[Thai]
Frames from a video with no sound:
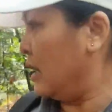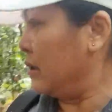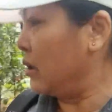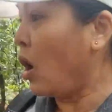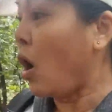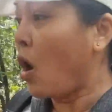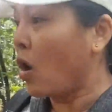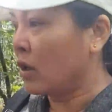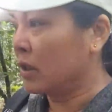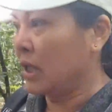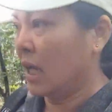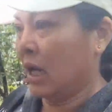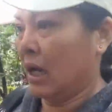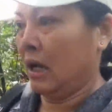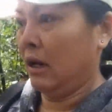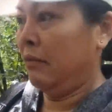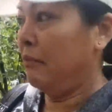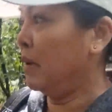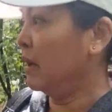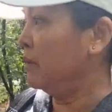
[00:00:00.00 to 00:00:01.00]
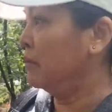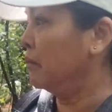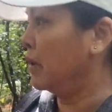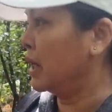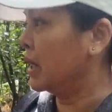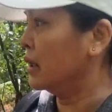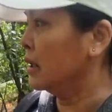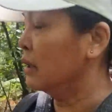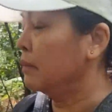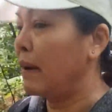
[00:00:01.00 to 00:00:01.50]
นอกเนี่ยมันบ่
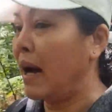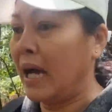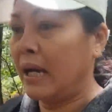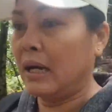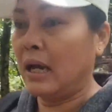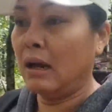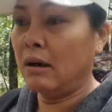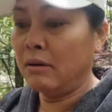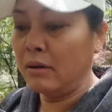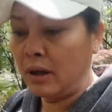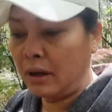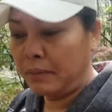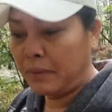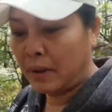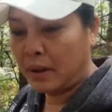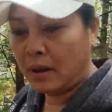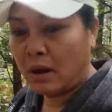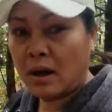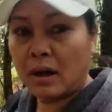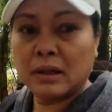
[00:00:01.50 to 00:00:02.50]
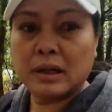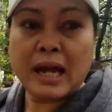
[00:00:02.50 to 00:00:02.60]
คือบานเฮาได้พี่น้อง